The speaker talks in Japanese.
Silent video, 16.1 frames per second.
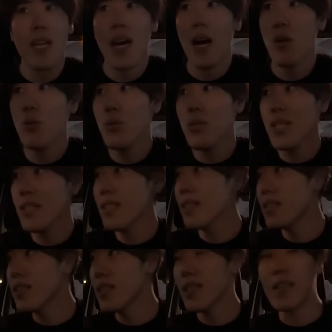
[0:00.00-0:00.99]
函
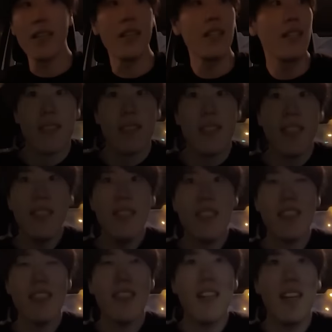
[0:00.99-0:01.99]
館って、
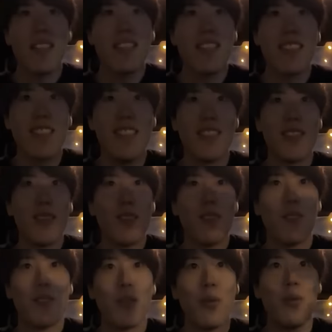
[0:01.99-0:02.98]
電車が走ってんすよ。
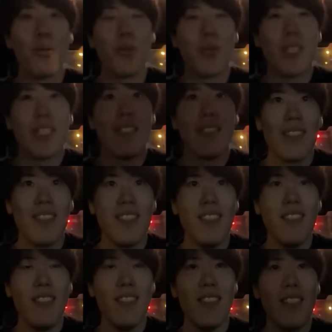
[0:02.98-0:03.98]
道路に。
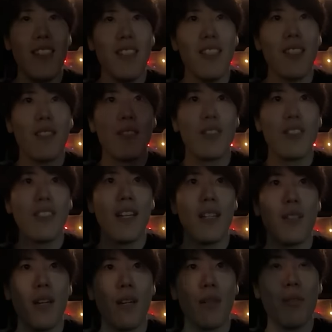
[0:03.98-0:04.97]
信じられない。あの、
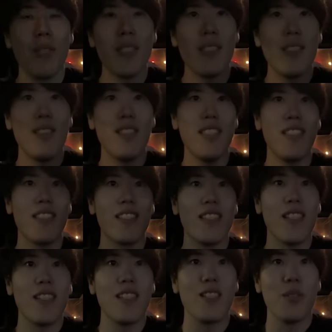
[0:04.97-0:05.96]
函館の知
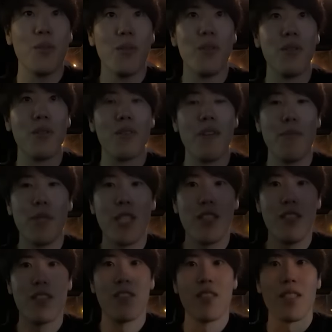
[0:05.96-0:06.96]
識ない人はびっ
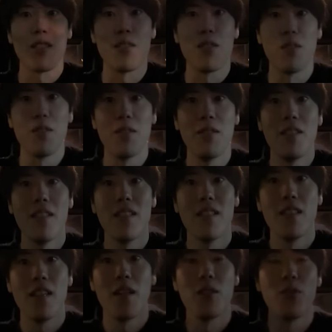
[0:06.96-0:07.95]
くりするんだけど、
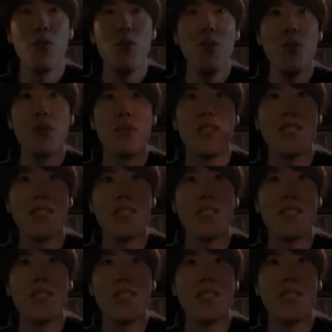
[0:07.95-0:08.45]
あの、道路